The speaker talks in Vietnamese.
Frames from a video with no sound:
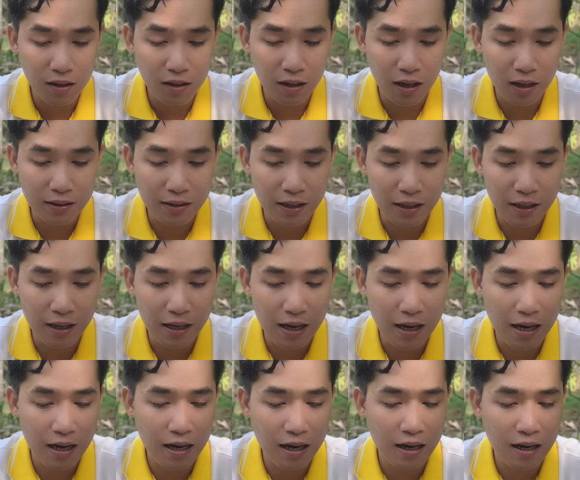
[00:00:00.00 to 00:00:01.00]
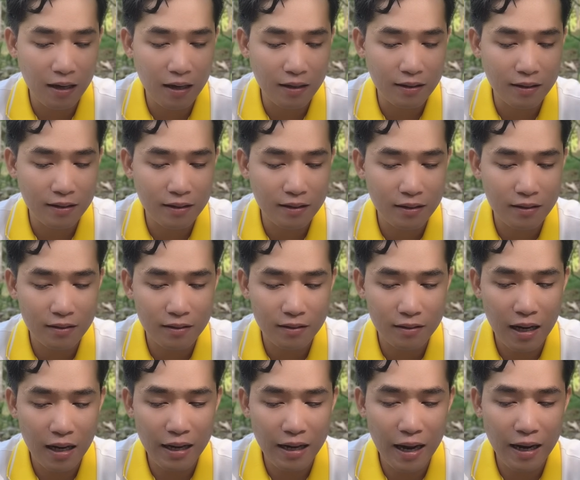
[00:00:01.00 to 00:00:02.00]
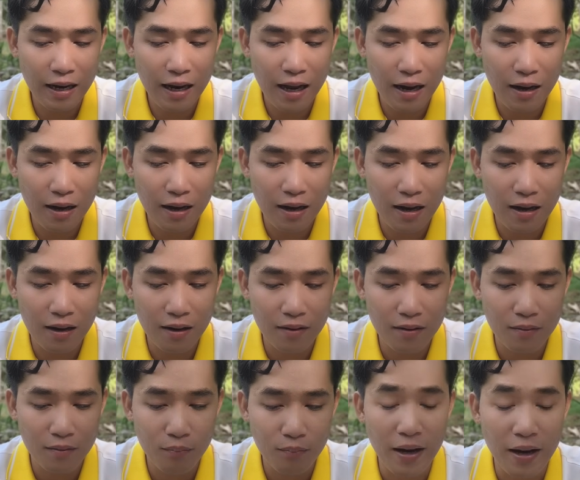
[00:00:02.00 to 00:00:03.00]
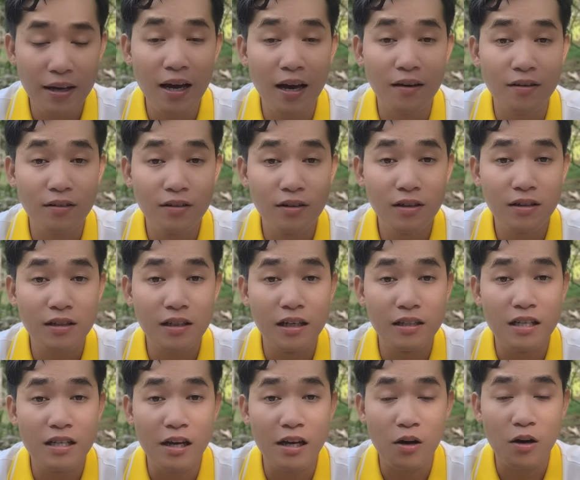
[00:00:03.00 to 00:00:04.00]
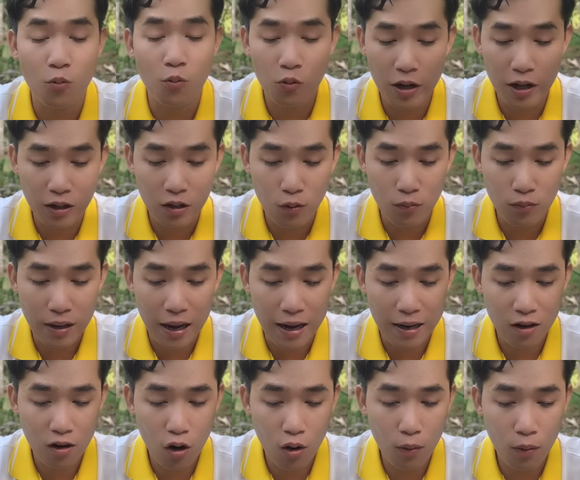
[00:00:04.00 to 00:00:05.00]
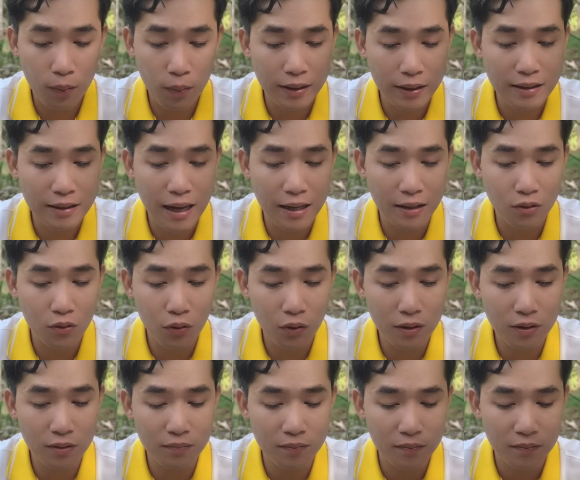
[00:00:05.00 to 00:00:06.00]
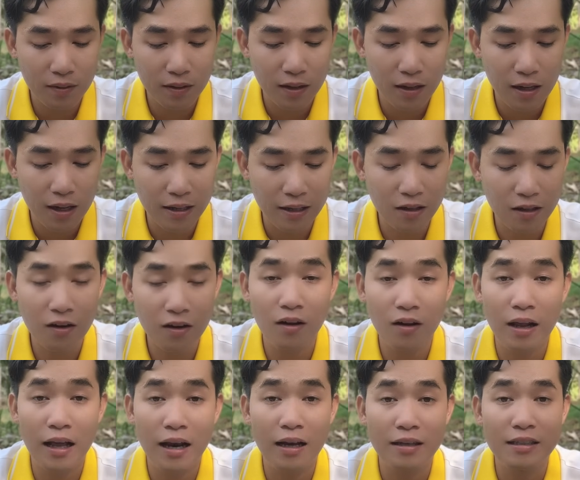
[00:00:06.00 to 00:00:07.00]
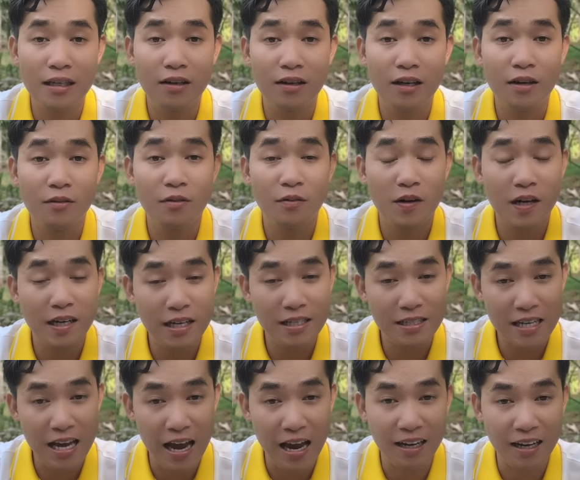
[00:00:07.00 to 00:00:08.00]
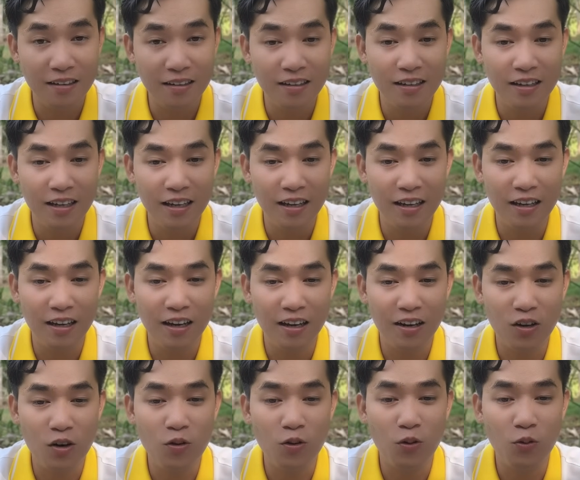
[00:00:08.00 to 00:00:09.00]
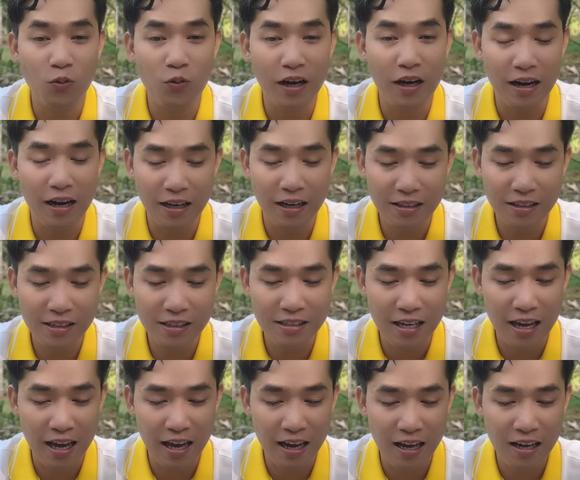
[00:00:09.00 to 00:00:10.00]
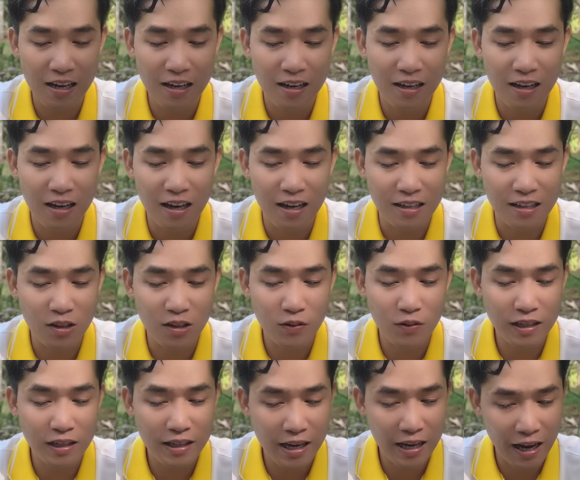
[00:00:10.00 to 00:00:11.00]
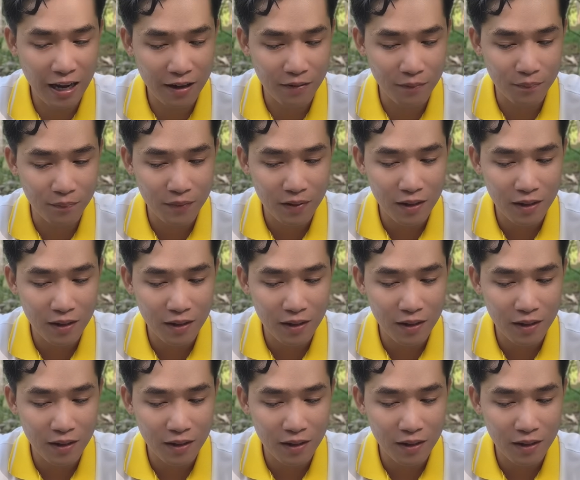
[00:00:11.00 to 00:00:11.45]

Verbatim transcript: đó thì à, cách đây là 7 giờ trước nghệ sĩ Ngọc Quyền cũng đã có một cái tattoo à, chứ có lẽ là sau khi về khách sạn thì à, con Ngọc Quyền đã chia sẻ à, tattoo như thế này